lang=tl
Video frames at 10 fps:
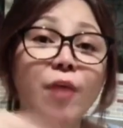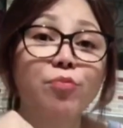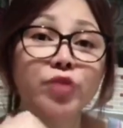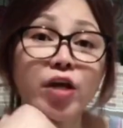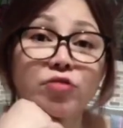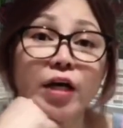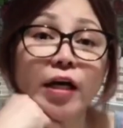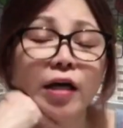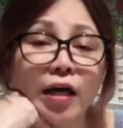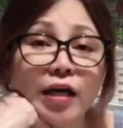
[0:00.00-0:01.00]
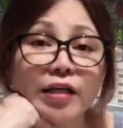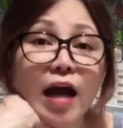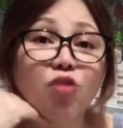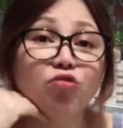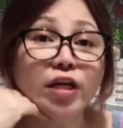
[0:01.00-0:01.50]
hapon na yun eh.
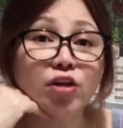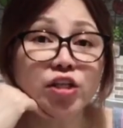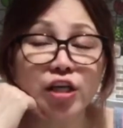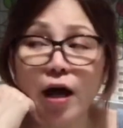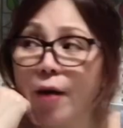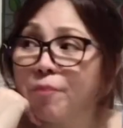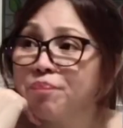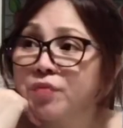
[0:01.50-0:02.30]
Nahuli na siya.